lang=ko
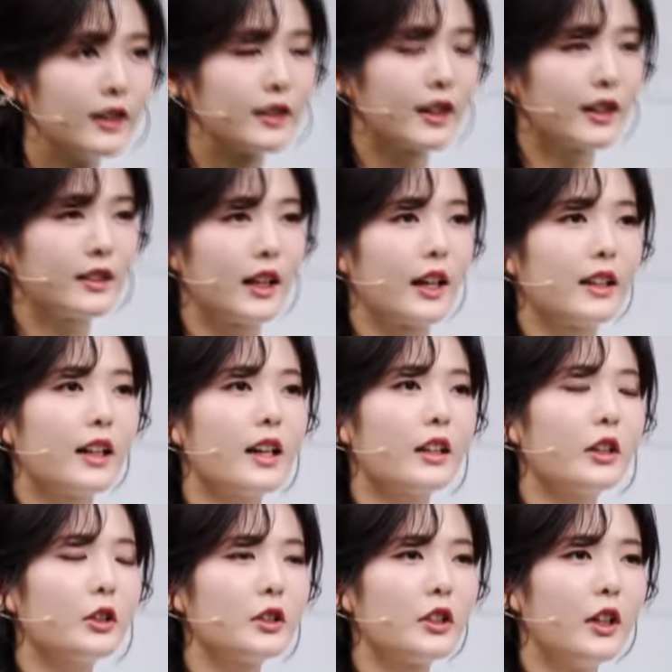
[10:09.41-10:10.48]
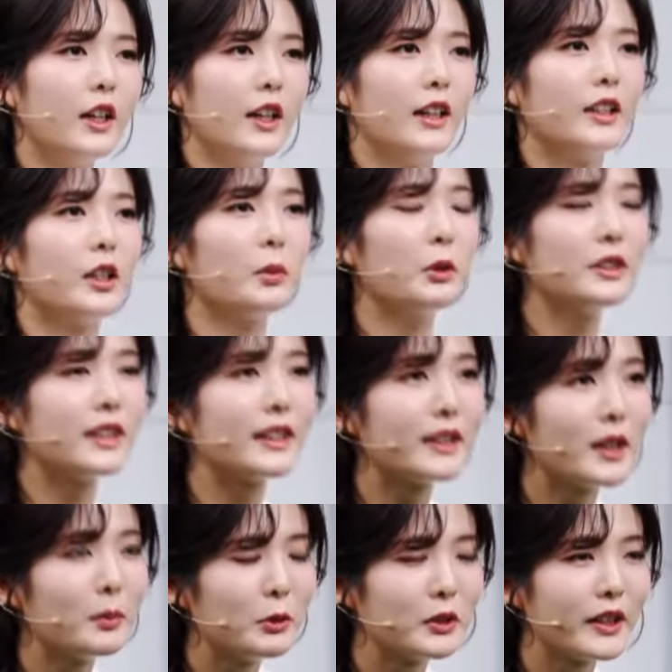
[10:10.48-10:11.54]
제가 자다가 깨워서 기본
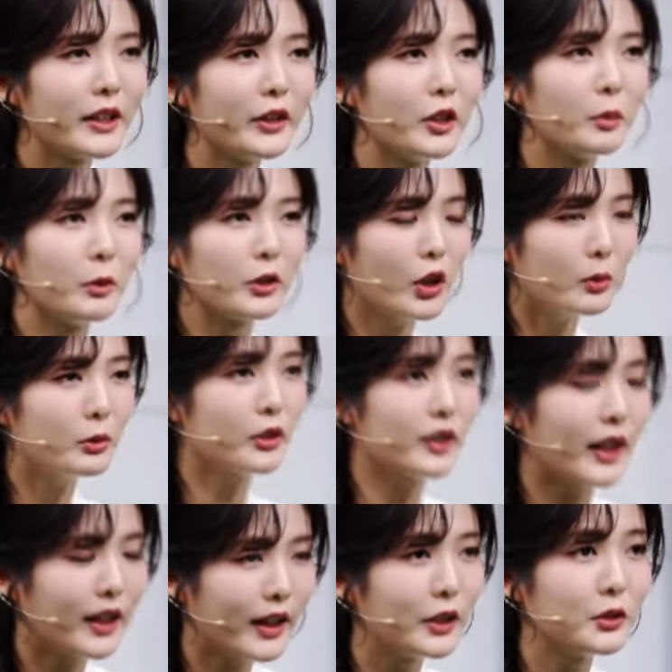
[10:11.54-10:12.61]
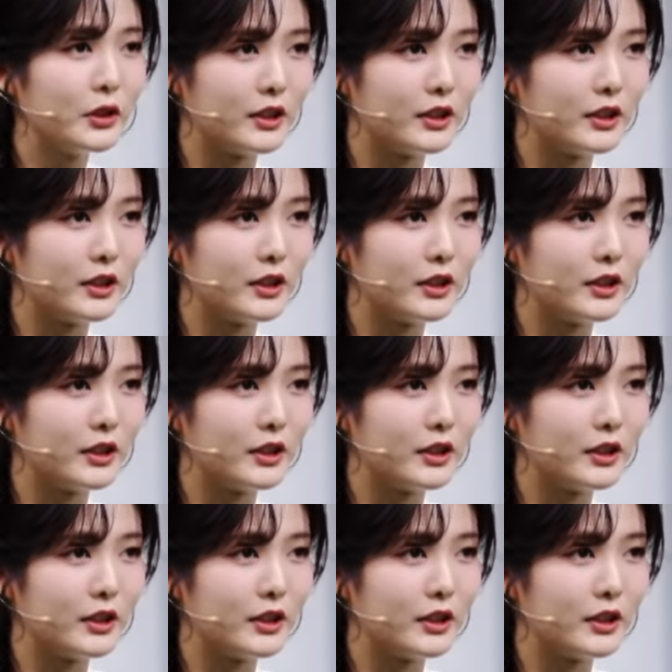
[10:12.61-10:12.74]
자세 해보세요 이러면 W 딱 할 수